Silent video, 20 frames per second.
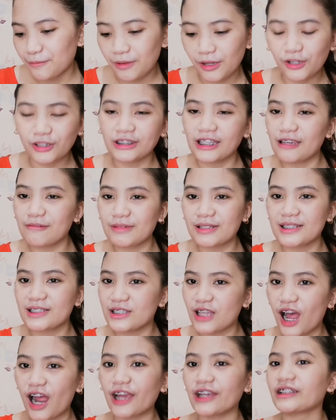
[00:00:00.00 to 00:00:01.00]
Bago tayo
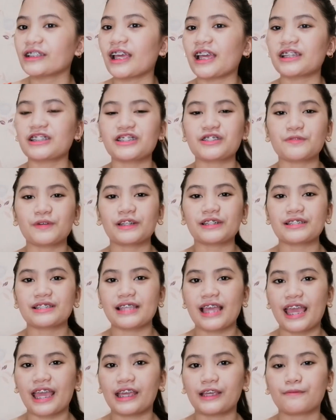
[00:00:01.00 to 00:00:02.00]
mag-start, I just want to
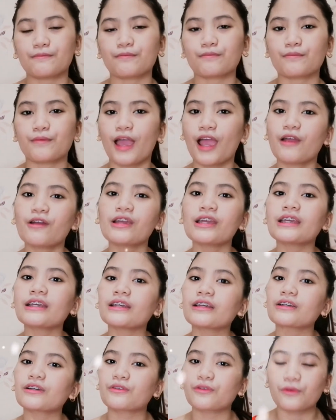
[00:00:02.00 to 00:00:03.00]
say Merry
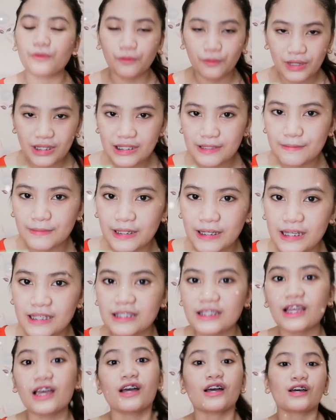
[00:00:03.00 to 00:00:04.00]

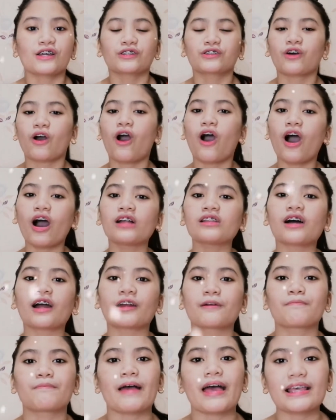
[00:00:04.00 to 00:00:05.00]
Christmas to all
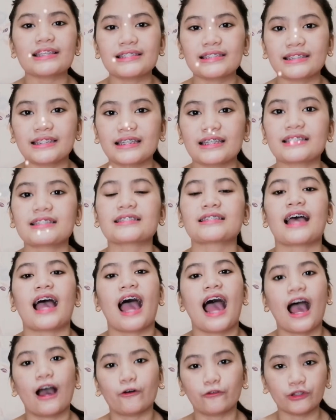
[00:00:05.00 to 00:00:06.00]
our besties
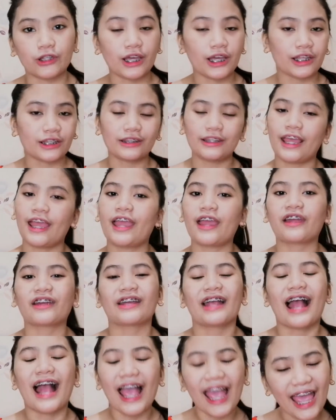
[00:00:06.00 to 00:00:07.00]
out
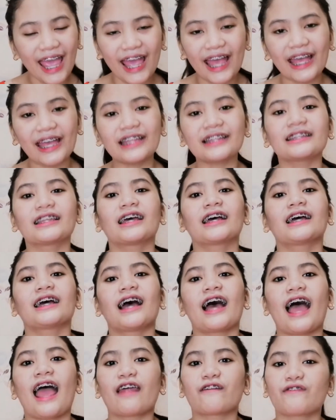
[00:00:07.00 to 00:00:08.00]
there and
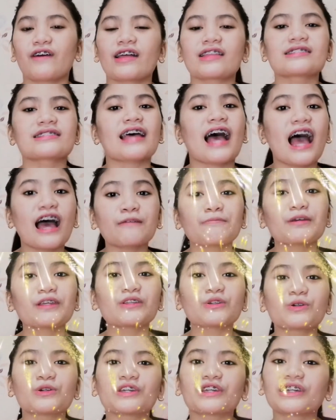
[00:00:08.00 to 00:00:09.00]
advance Happy
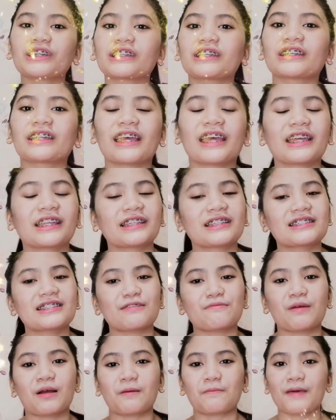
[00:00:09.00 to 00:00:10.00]
New Year na rin
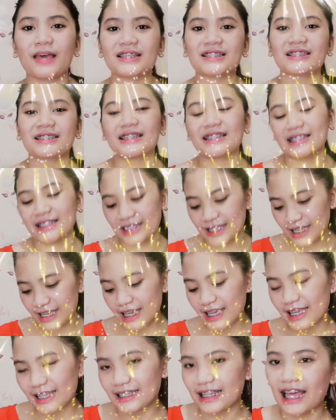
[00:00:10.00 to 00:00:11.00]
sa mga besties
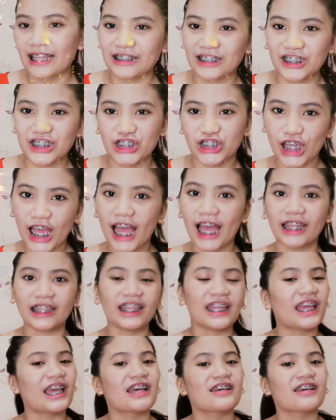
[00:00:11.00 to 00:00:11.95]
natin dyan.